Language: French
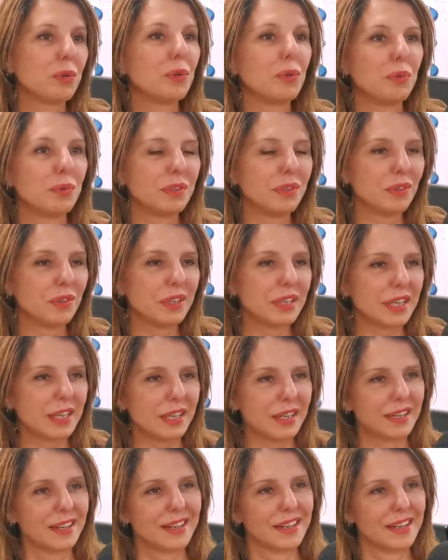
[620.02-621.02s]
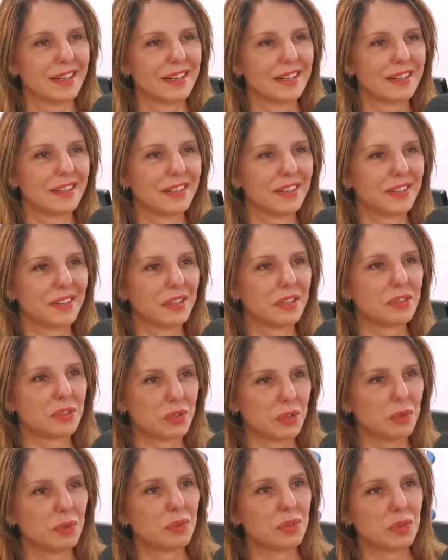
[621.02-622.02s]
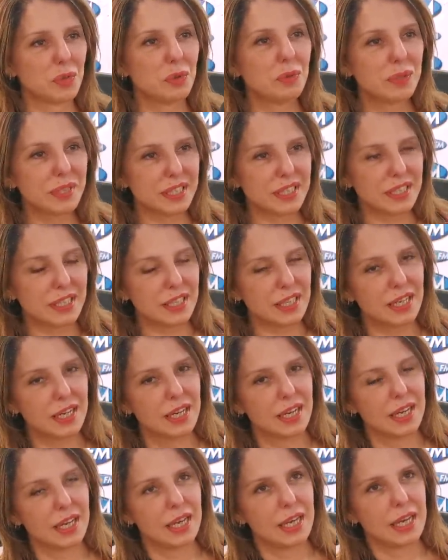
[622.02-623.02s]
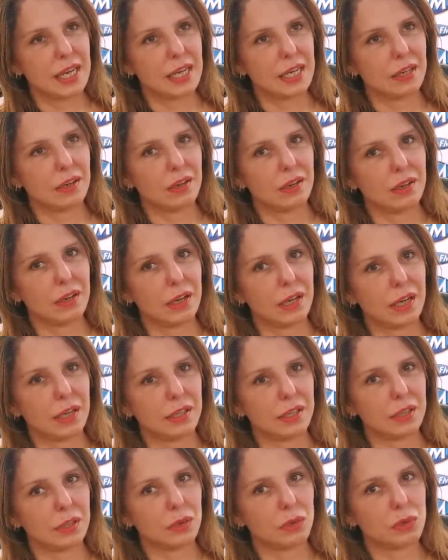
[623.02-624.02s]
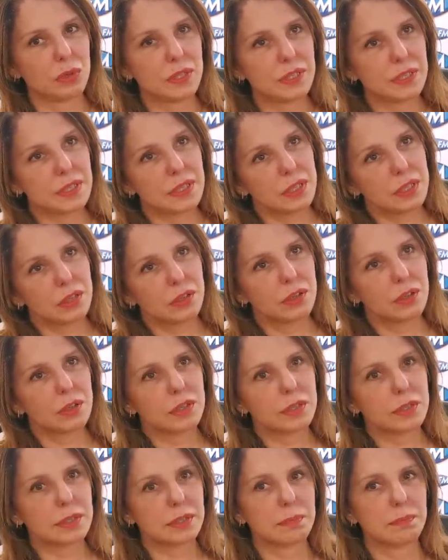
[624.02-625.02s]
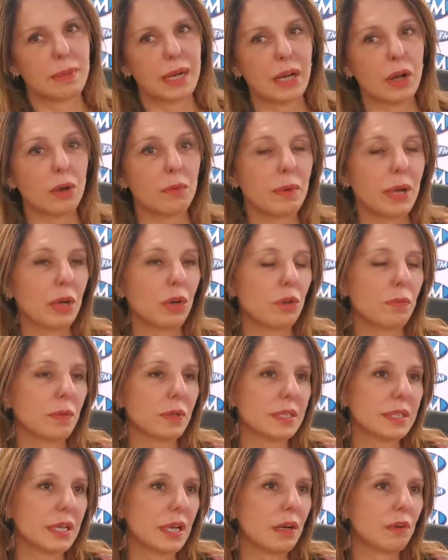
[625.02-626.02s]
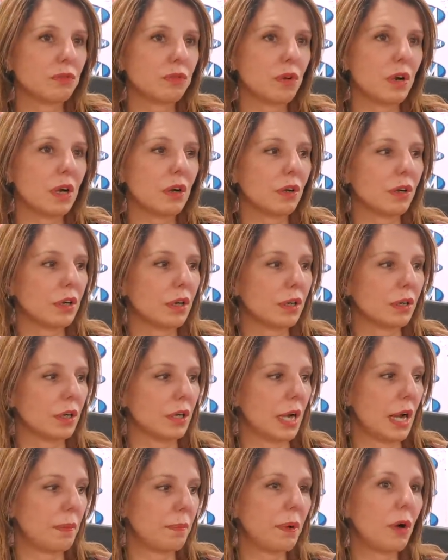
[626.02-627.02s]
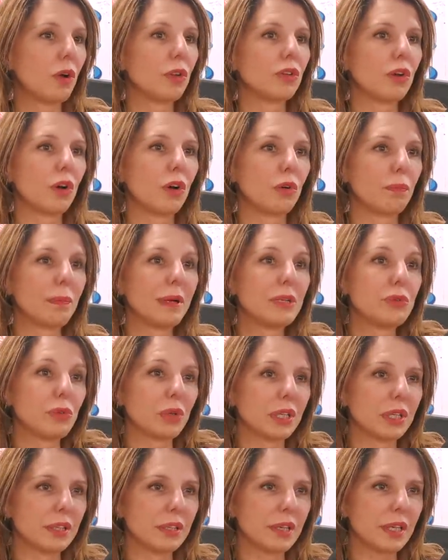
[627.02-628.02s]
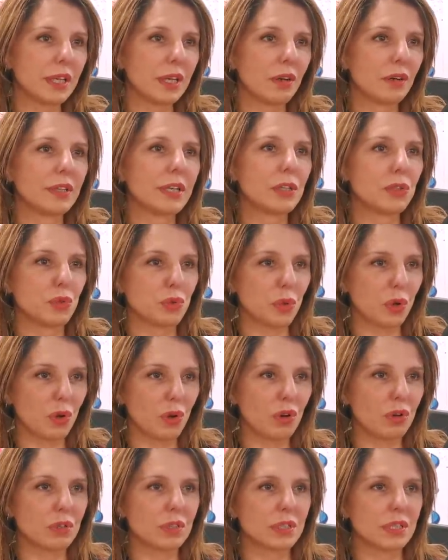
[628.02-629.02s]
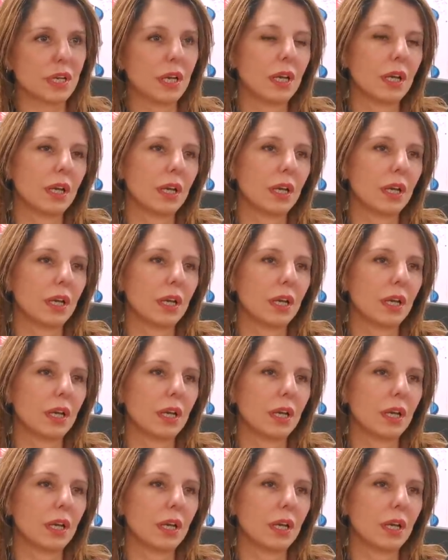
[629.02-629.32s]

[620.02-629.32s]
lui donner celui-ci aussi, euh, ma grand-mère commençait à avoir, euh, à prendre en maturité, en assurance. C'était